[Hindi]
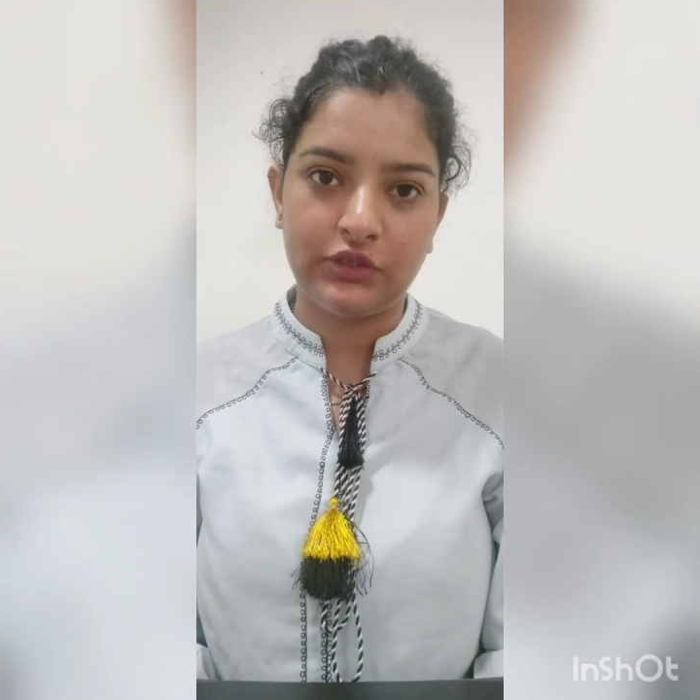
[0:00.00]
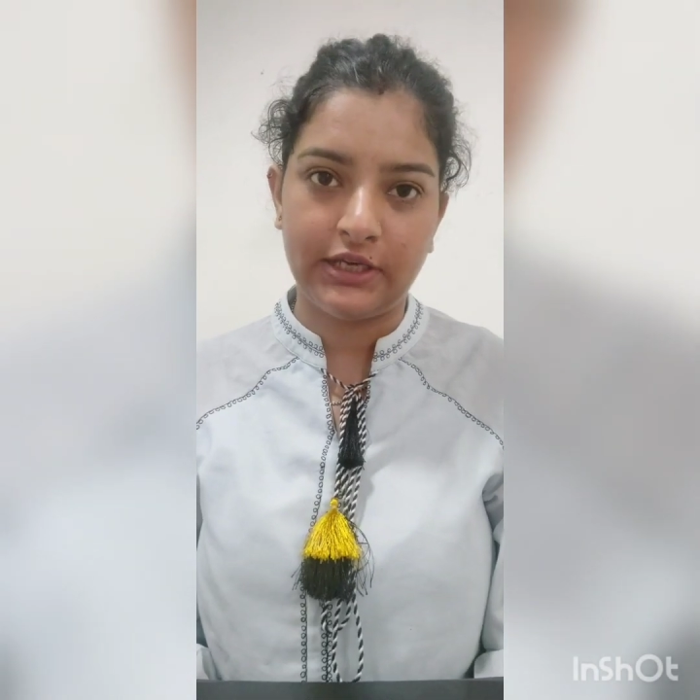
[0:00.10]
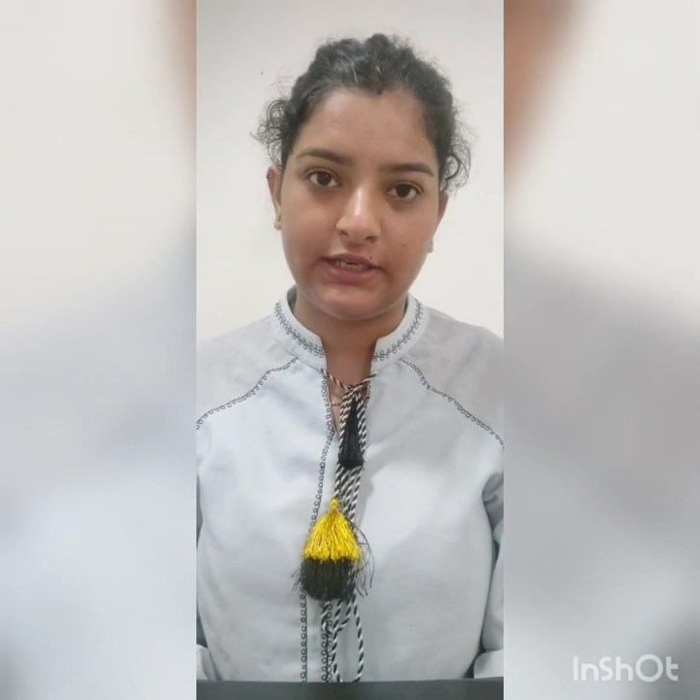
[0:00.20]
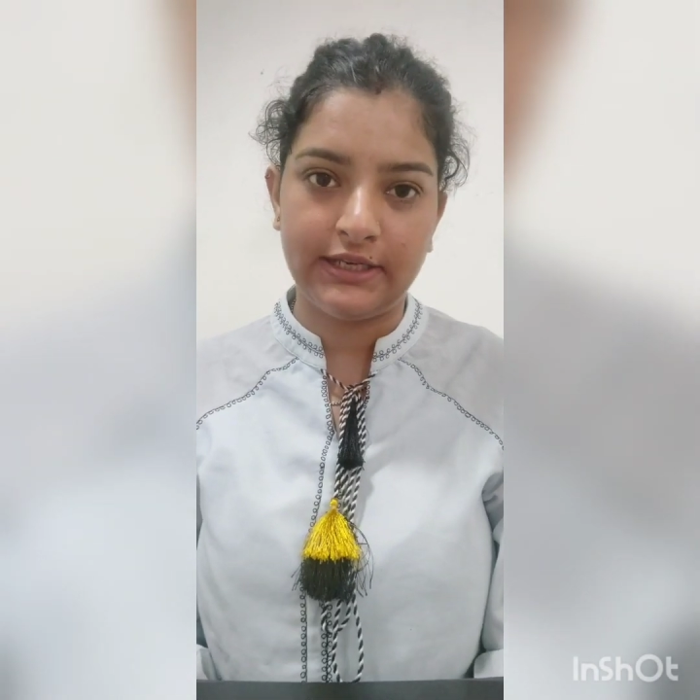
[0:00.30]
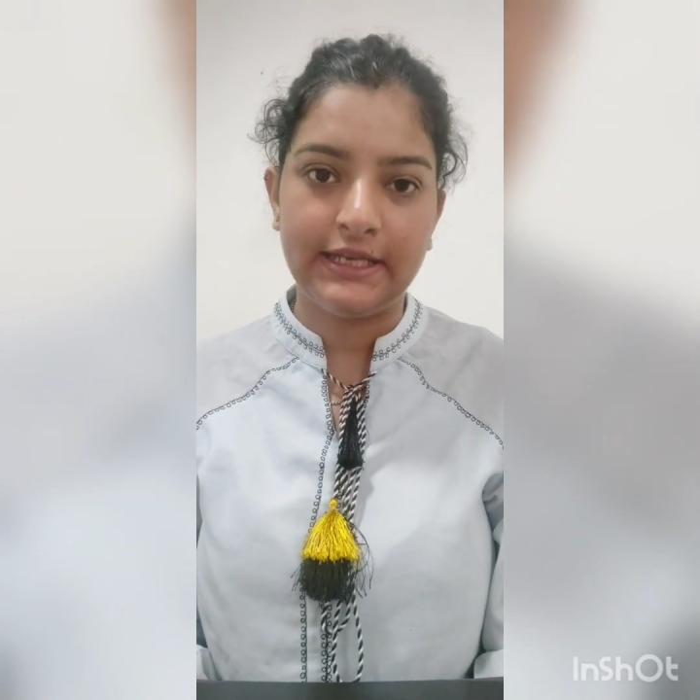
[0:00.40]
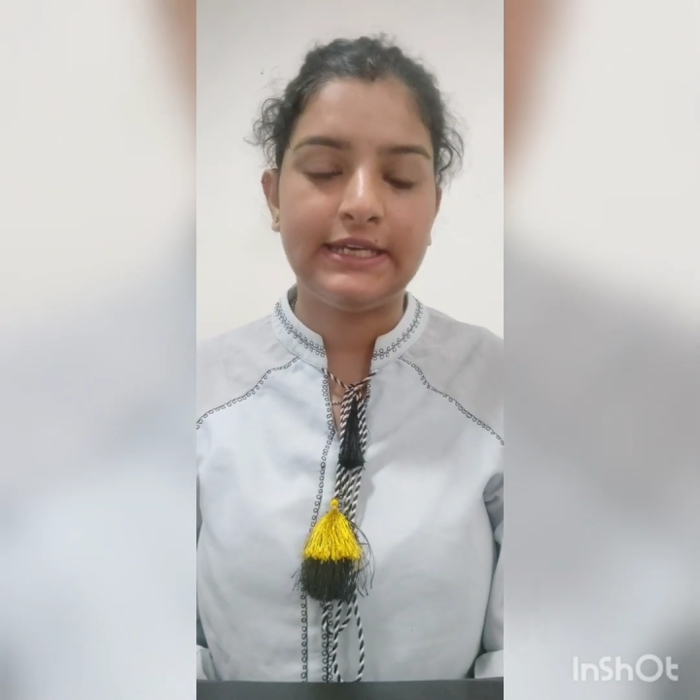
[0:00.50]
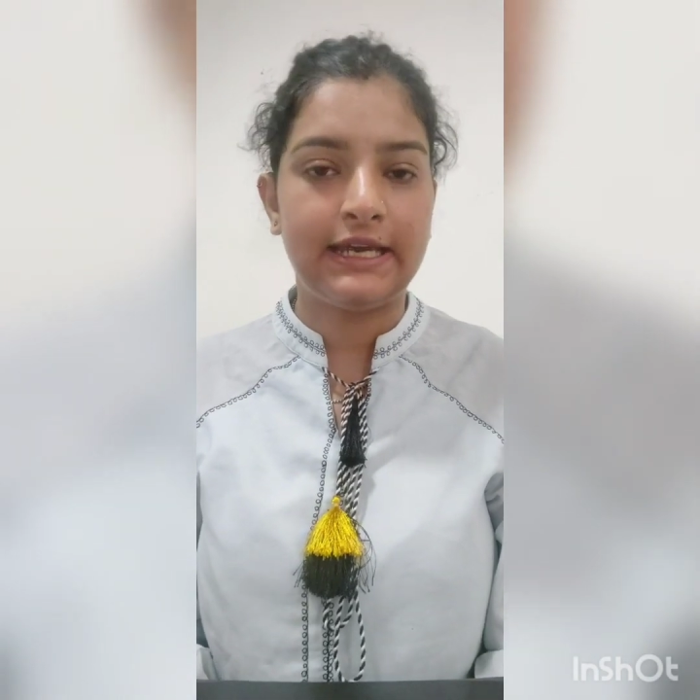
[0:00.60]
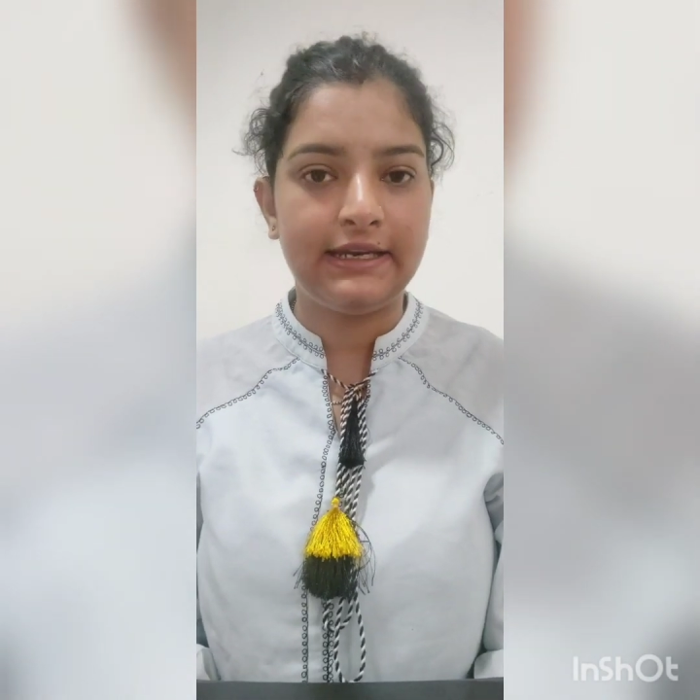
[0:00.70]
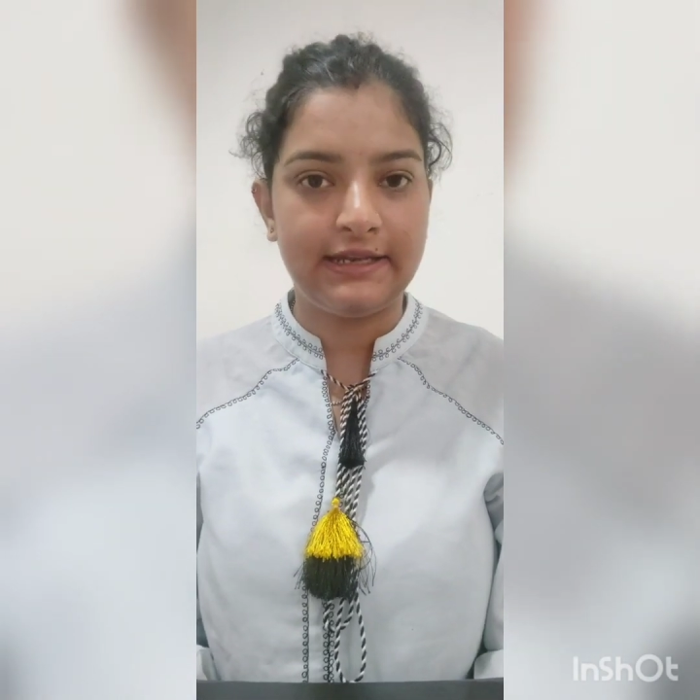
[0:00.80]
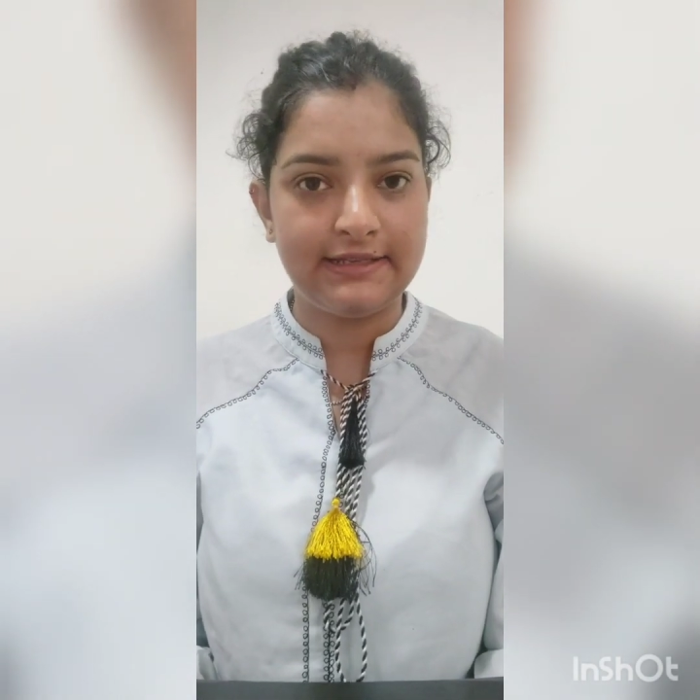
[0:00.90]
जाएगी
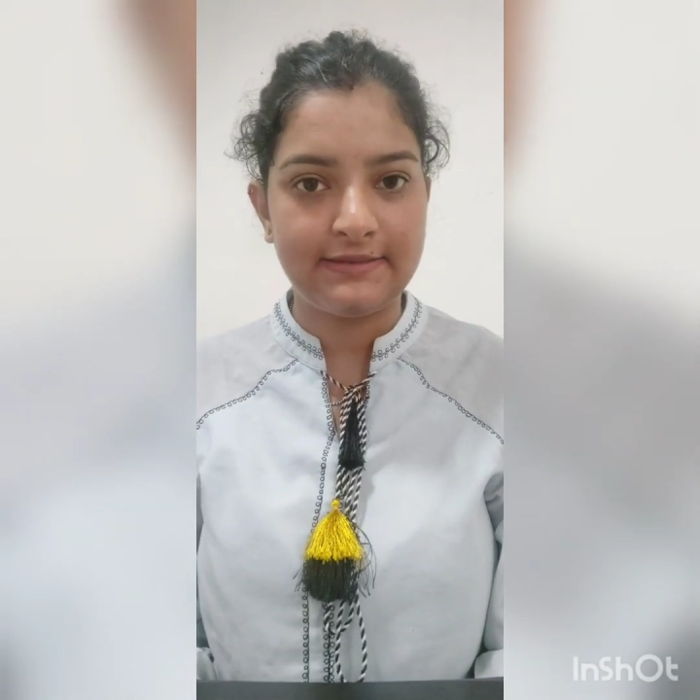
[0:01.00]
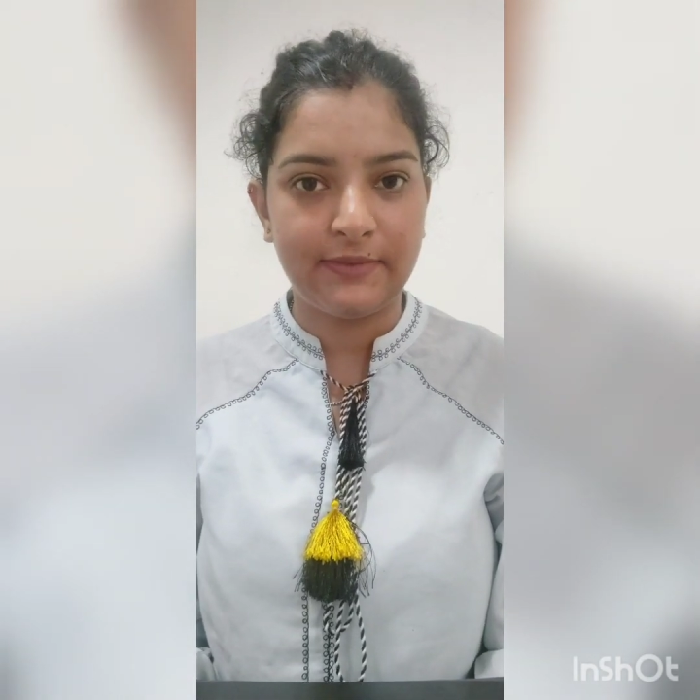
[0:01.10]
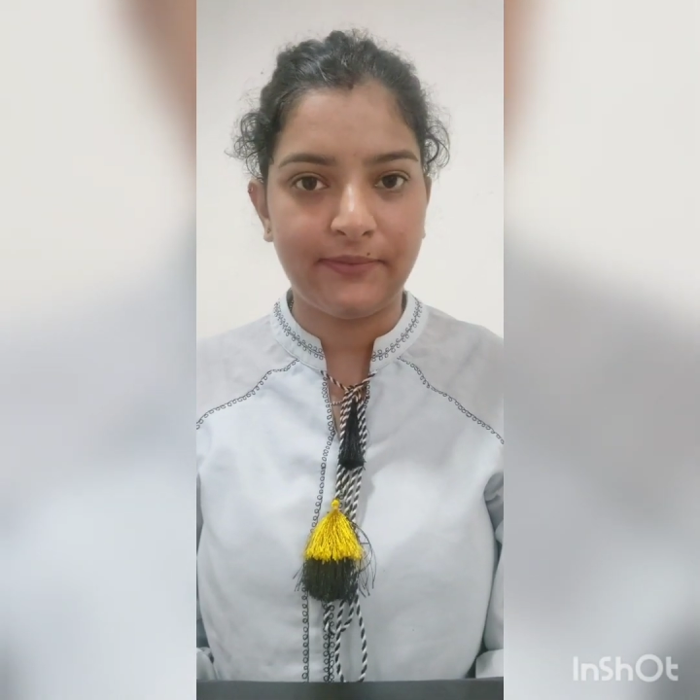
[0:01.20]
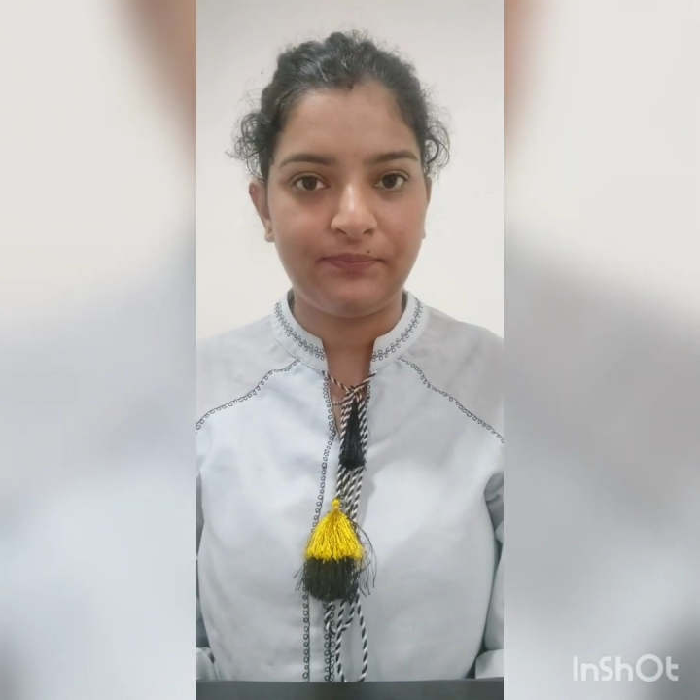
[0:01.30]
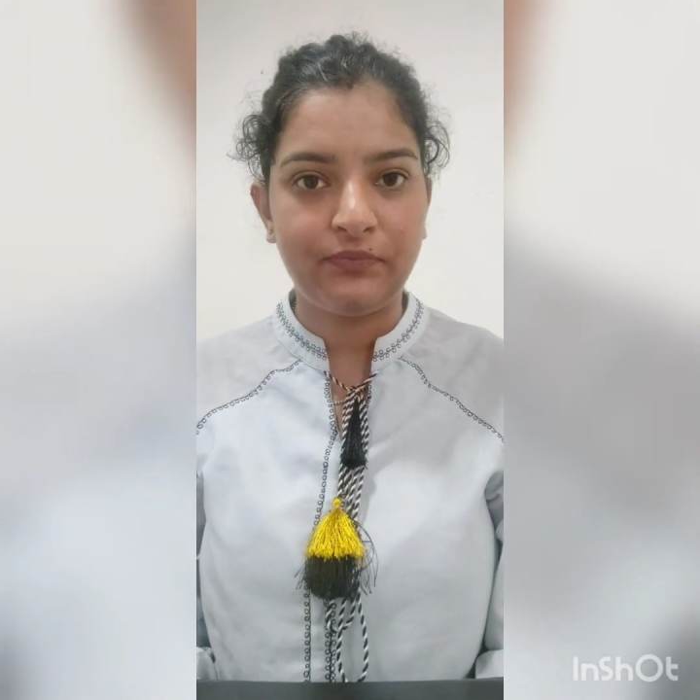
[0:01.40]
नाइन डेज में